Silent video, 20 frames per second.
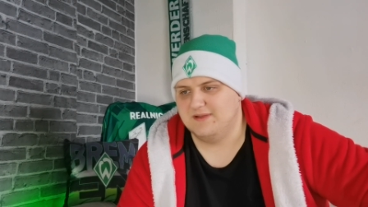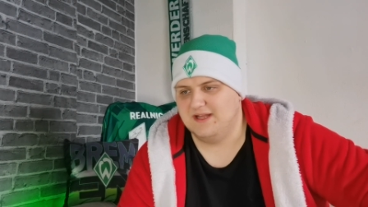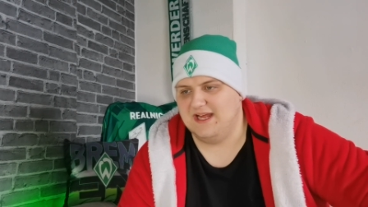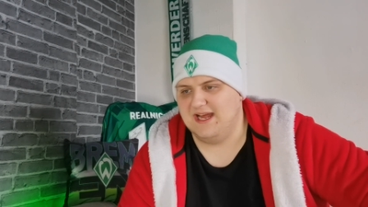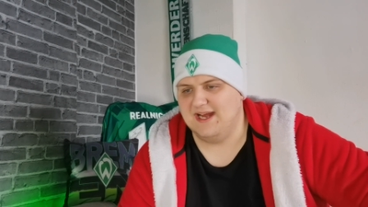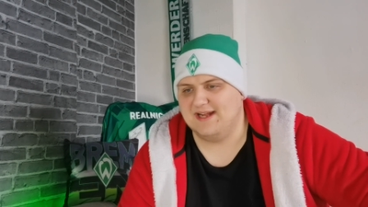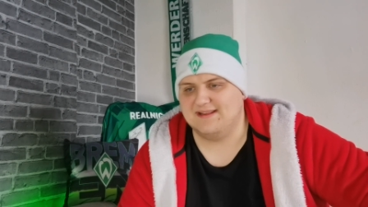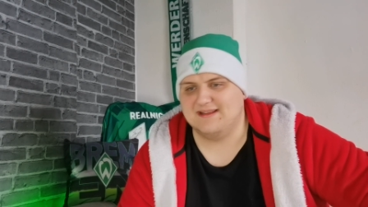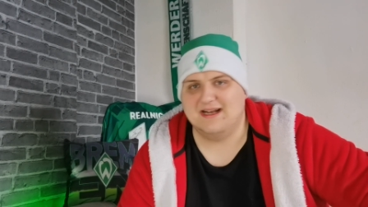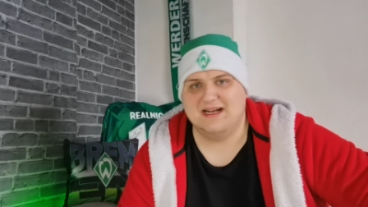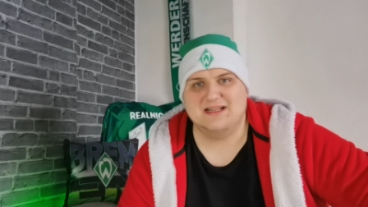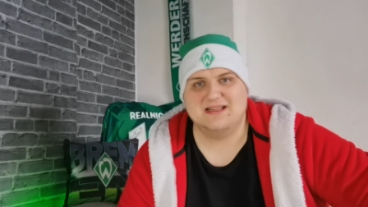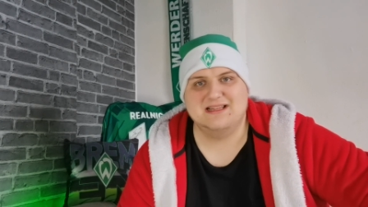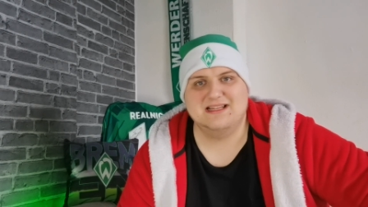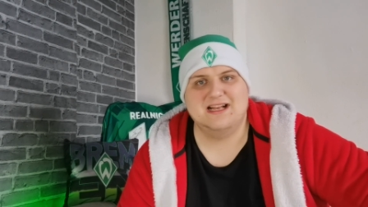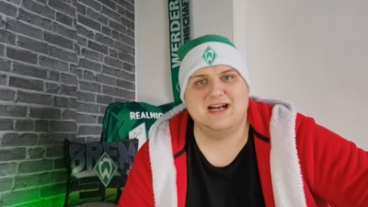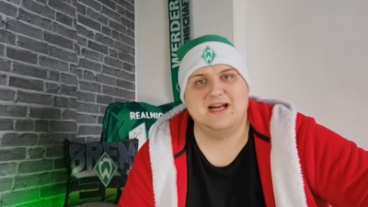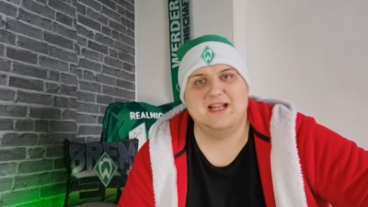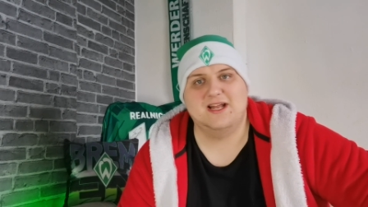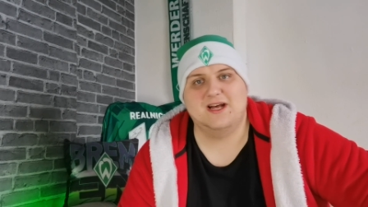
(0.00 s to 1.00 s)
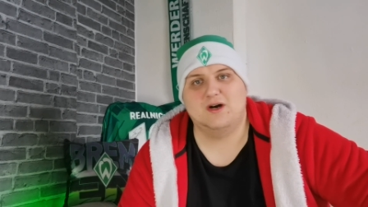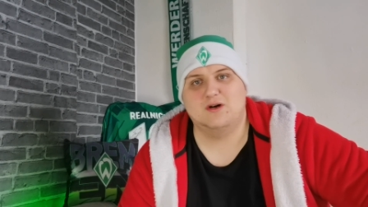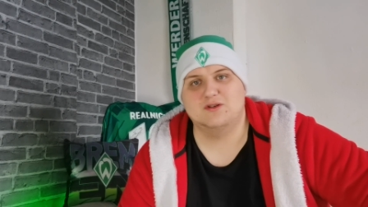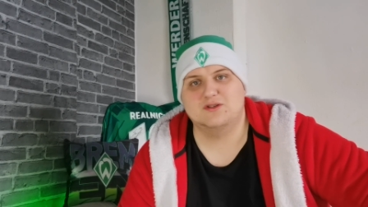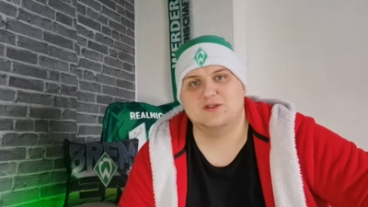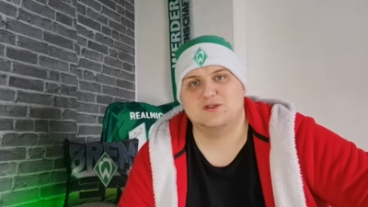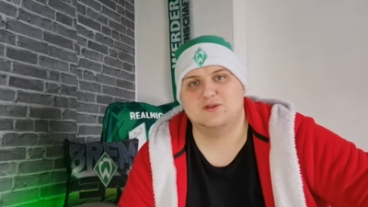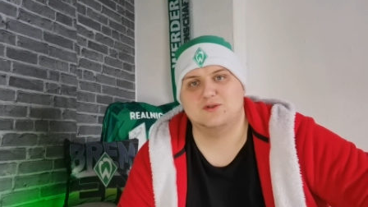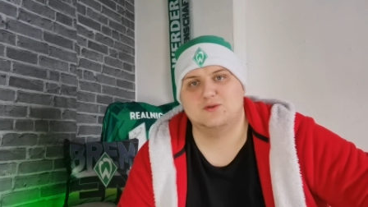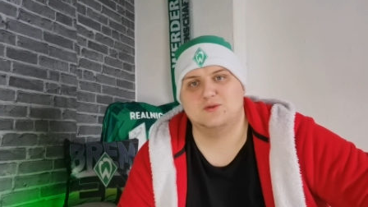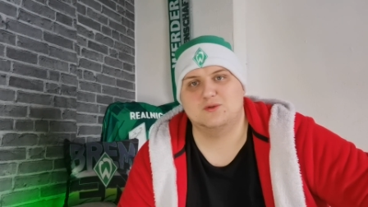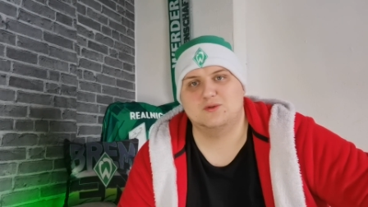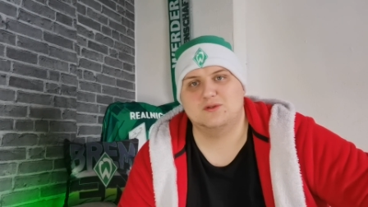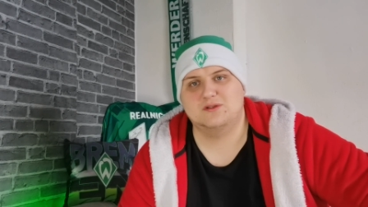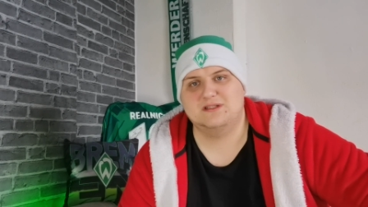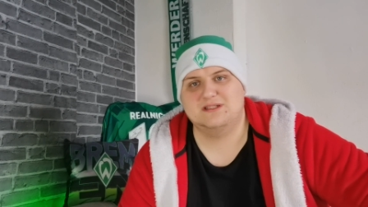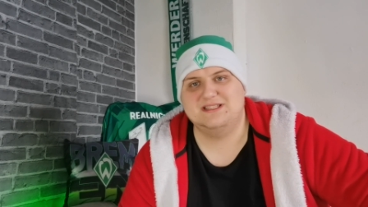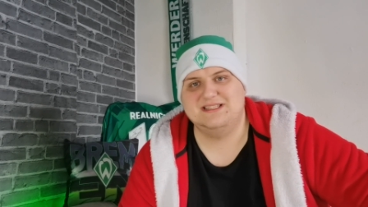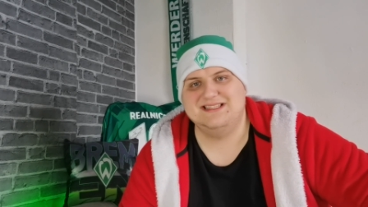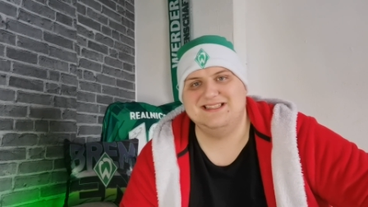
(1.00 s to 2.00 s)
Eckdaten gerade rausgesucht,
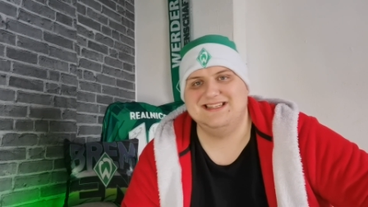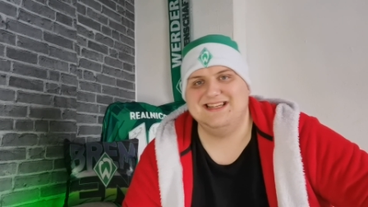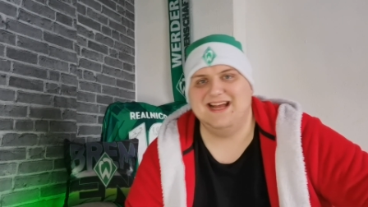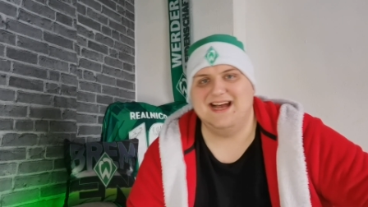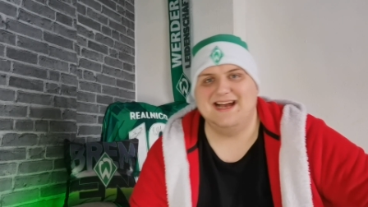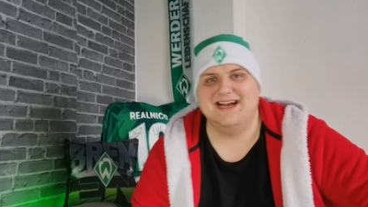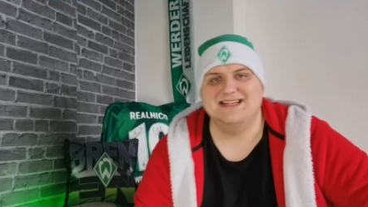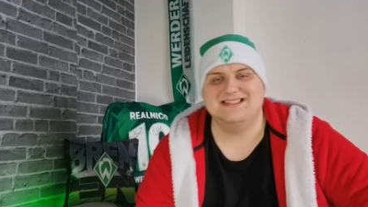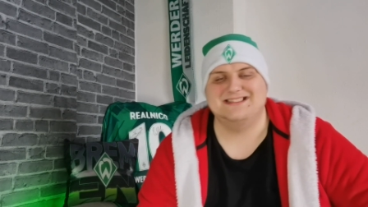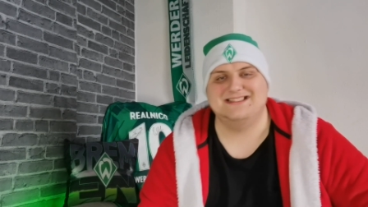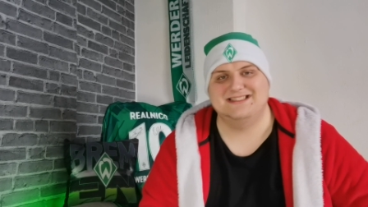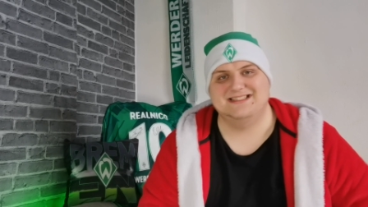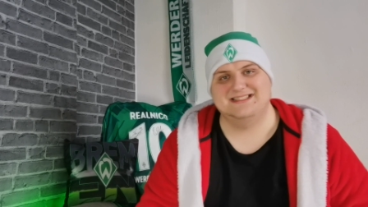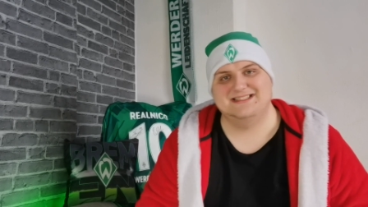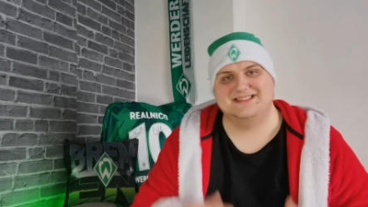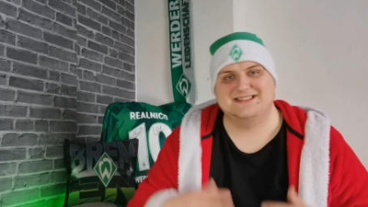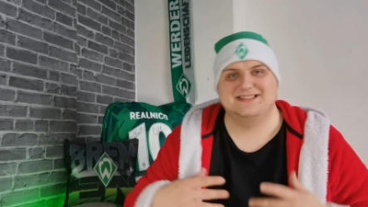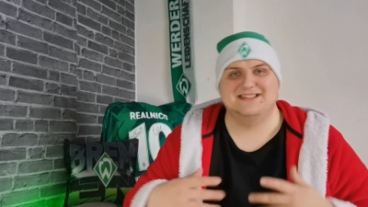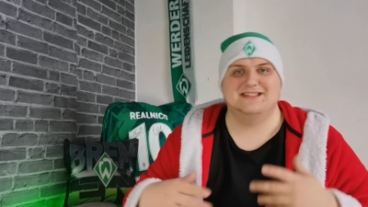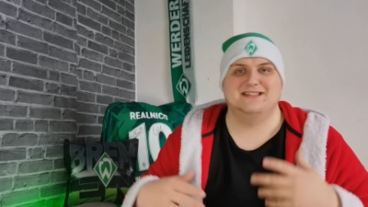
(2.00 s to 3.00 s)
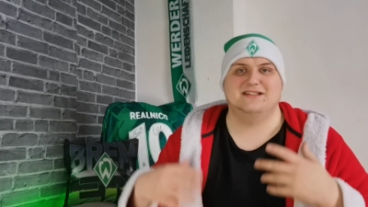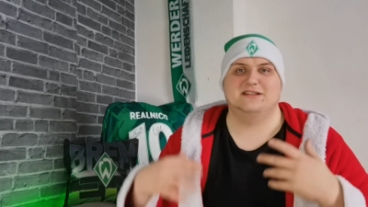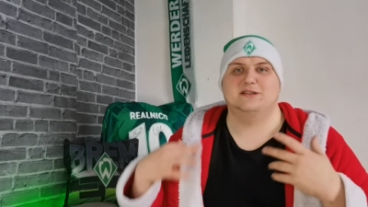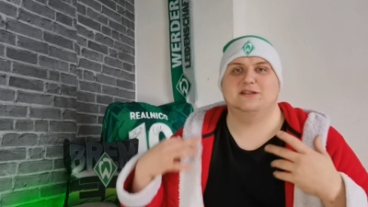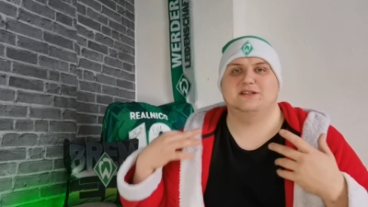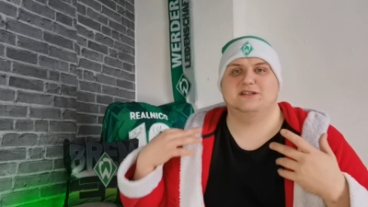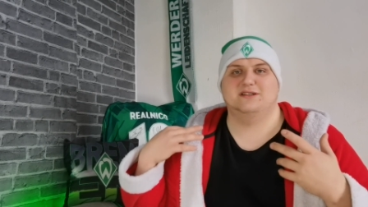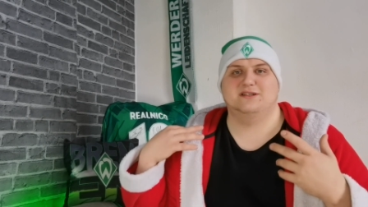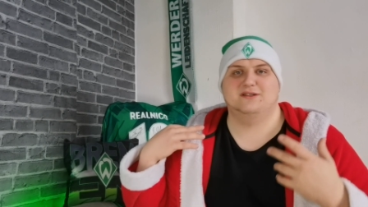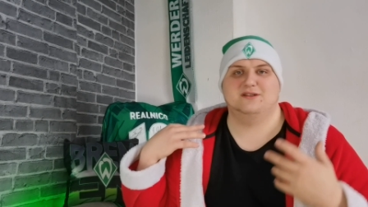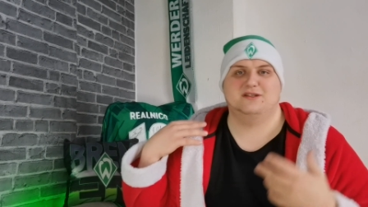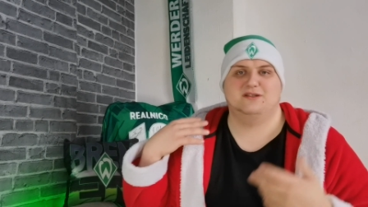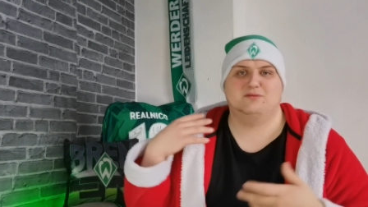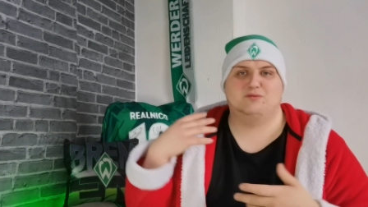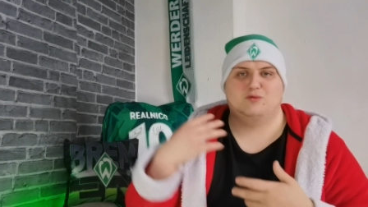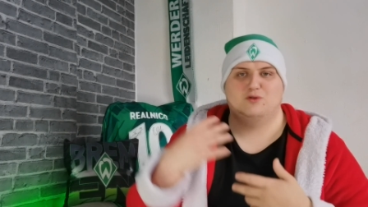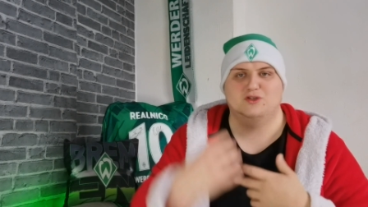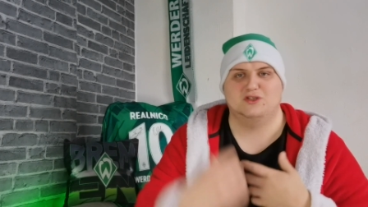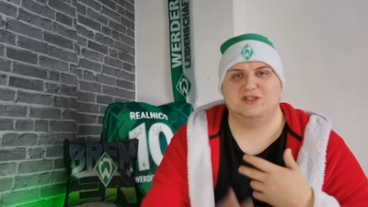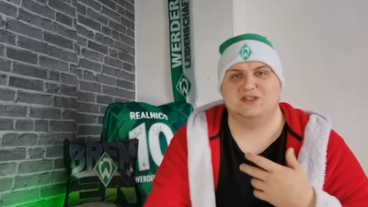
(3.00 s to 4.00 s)
die die einzigen sind,
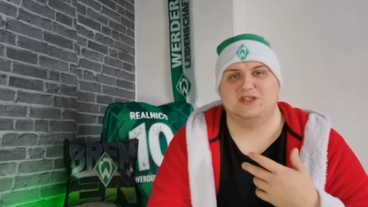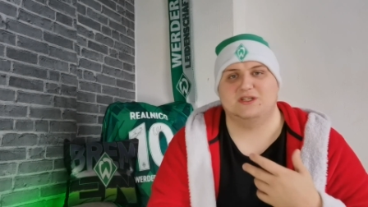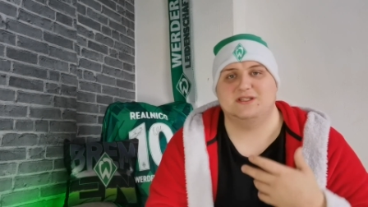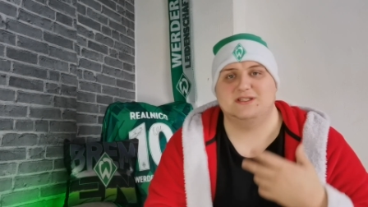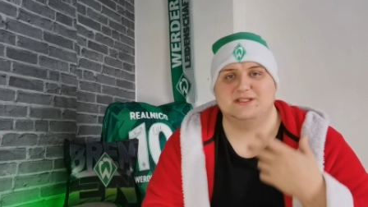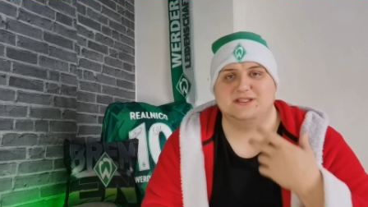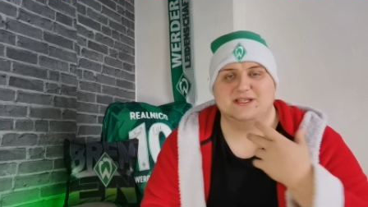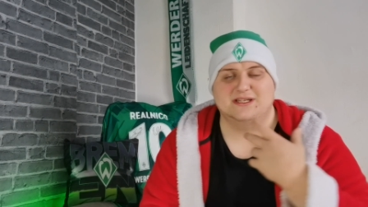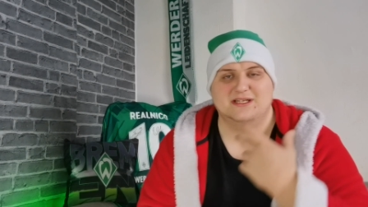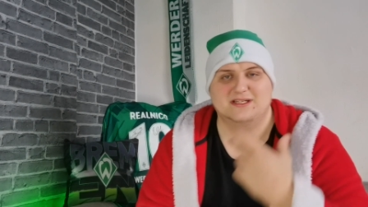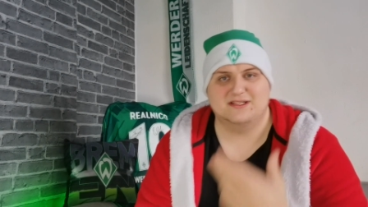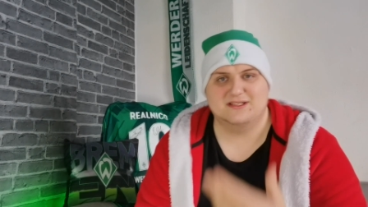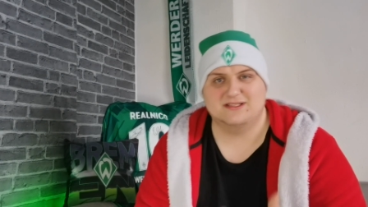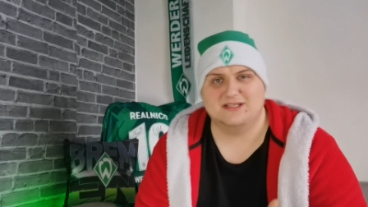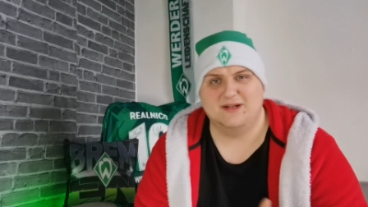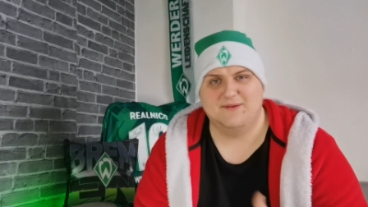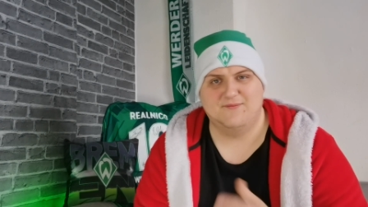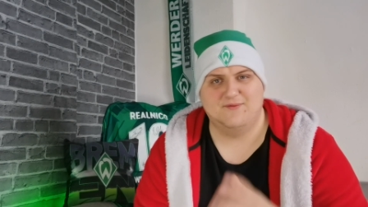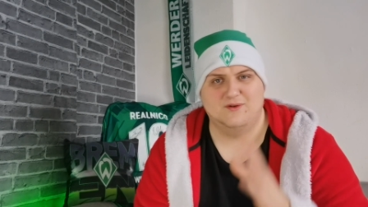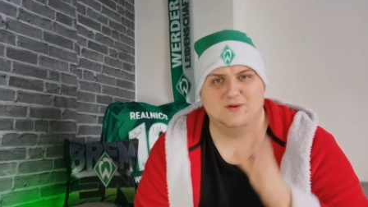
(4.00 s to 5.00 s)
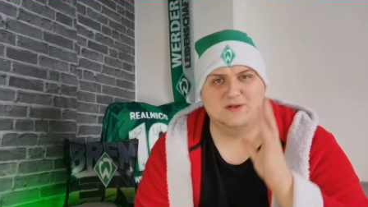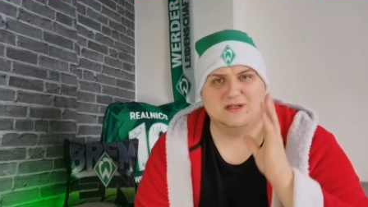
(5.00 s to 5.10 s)
wo ich die Statistik interessant finde.